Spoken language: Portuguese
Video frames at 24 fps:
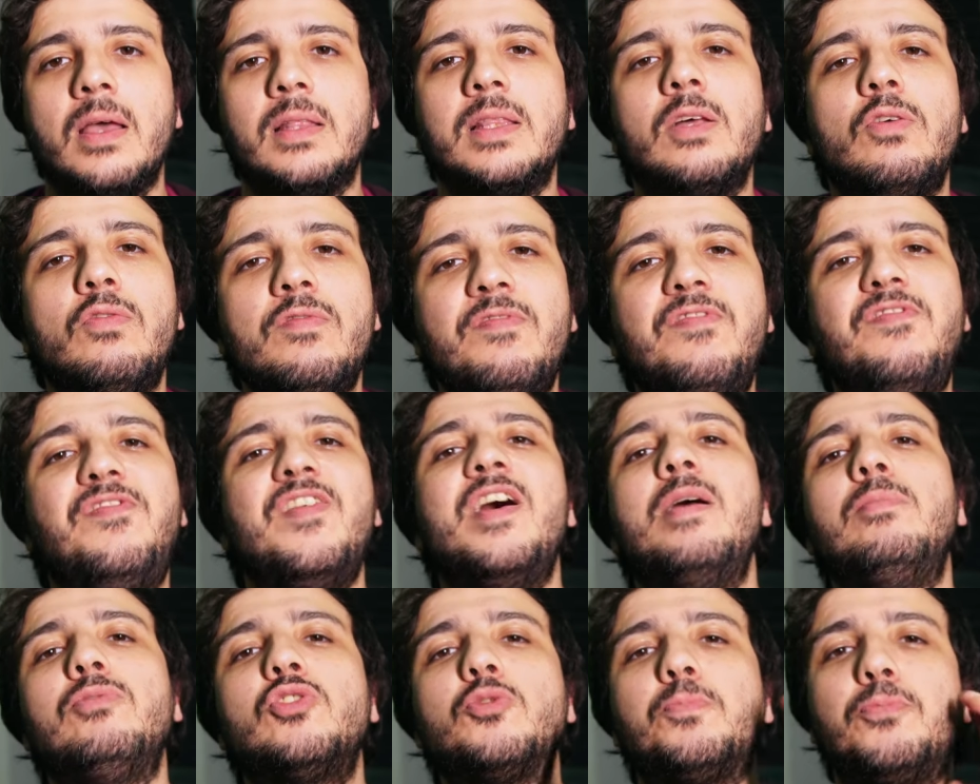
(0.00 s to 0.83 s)
Então
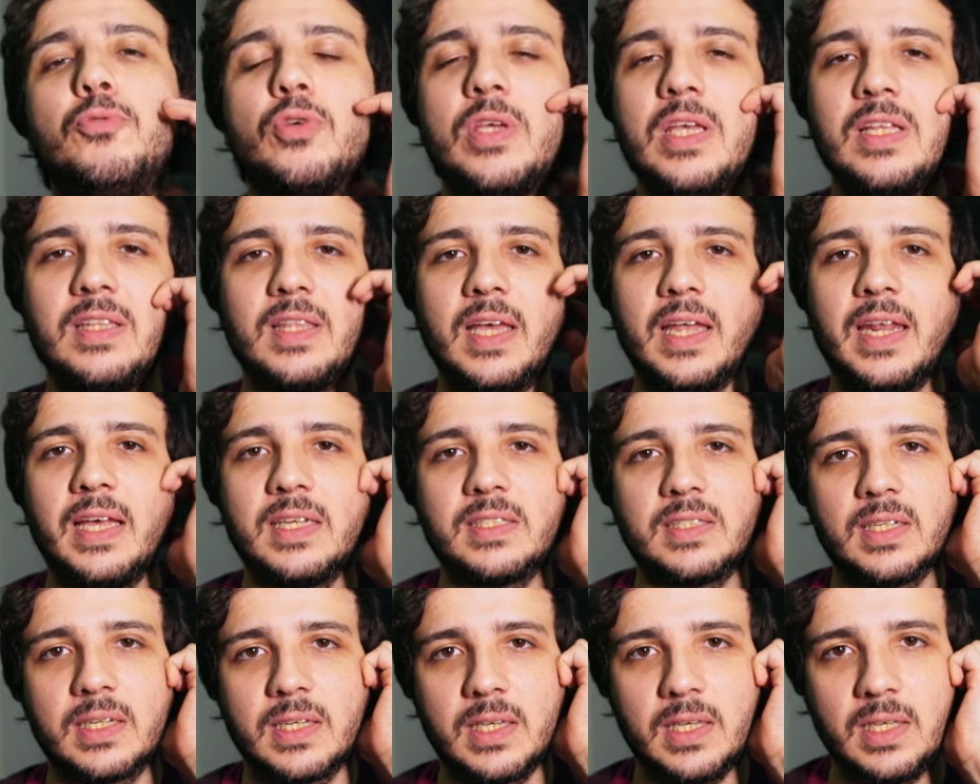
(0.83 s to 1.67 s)
vamos pro que
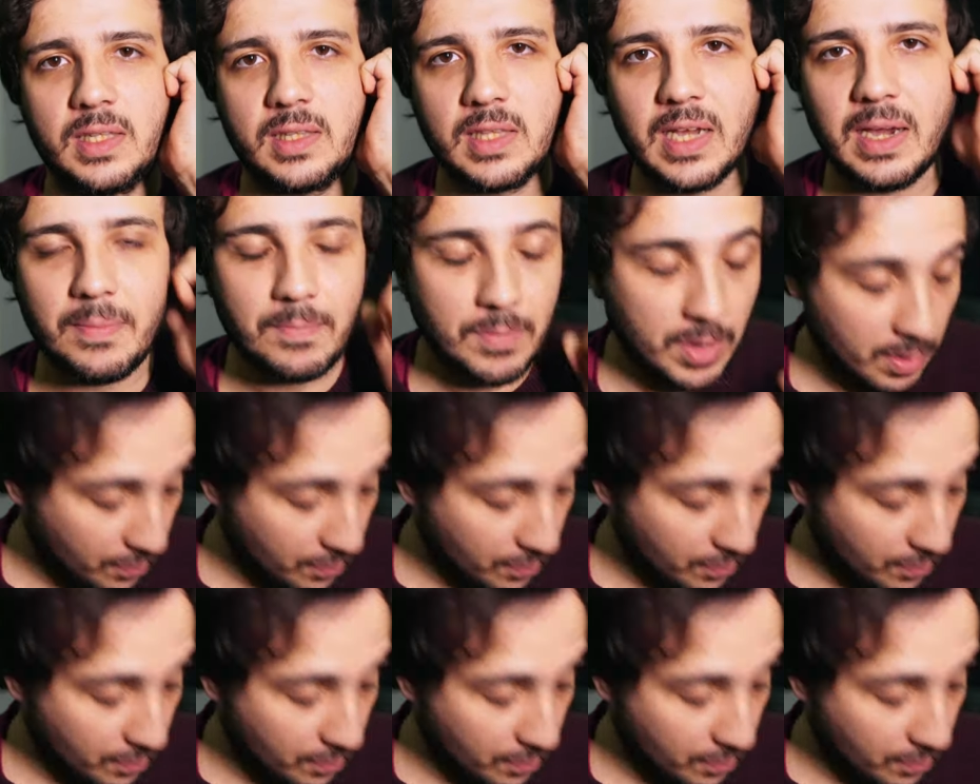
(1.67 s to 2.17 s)
interessa aqui, tá?